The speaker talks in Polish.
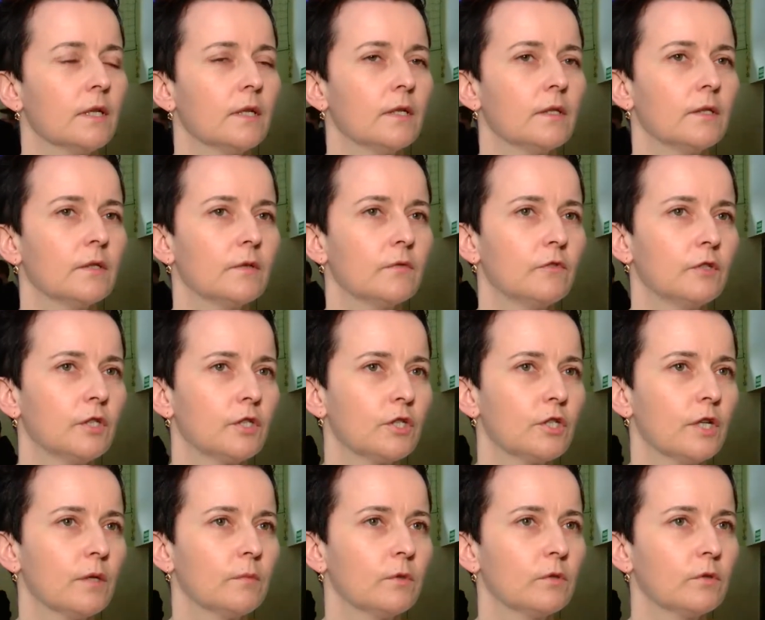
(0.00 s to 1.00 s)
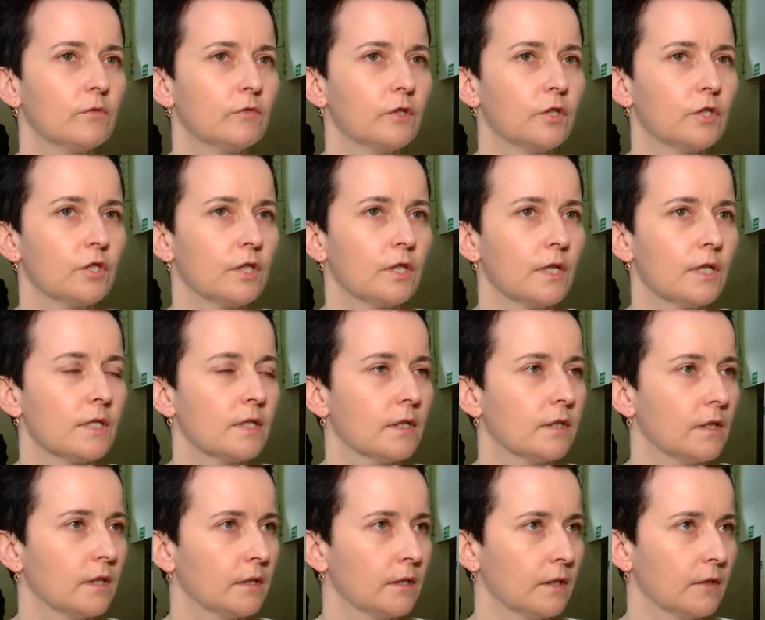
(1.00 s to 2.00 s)
e, wyjeżdżamy również teraz na,
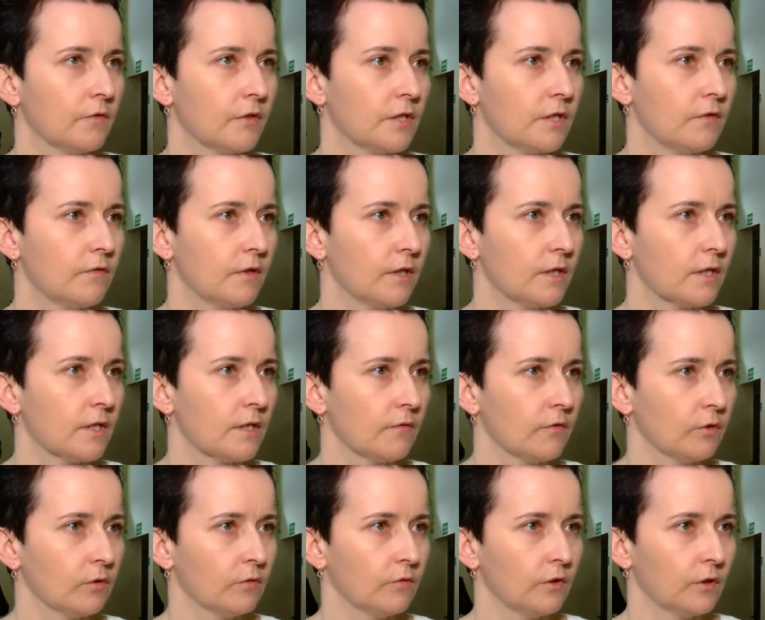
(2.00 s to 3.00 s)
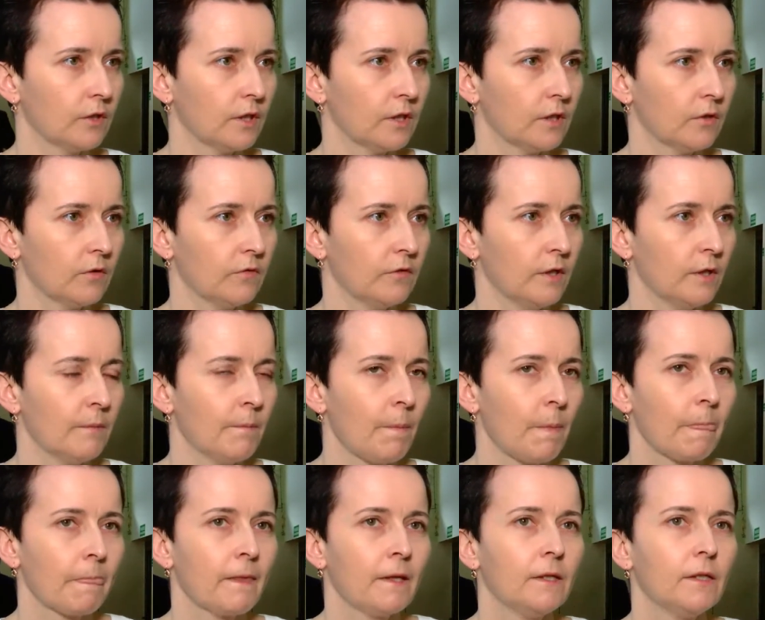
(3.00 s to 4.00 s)
na festiwal zawodów do Krakowa
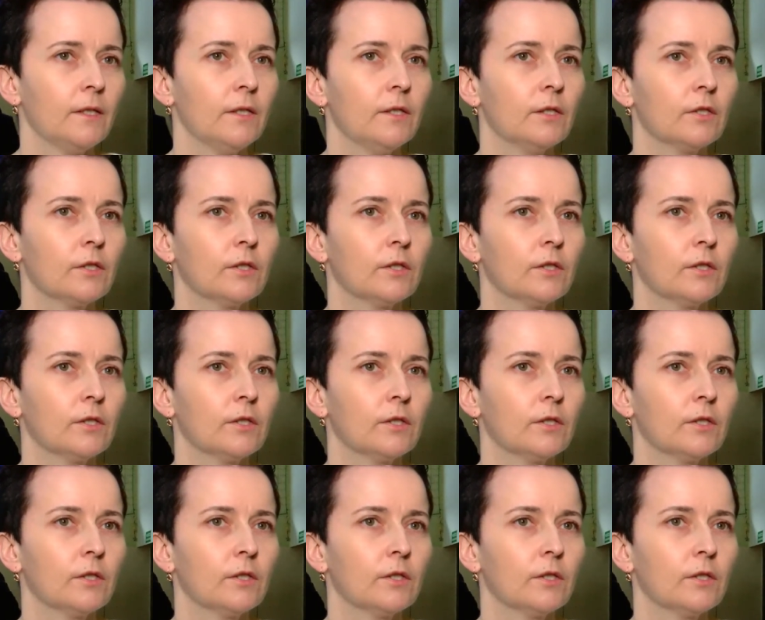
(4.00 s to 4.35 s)
i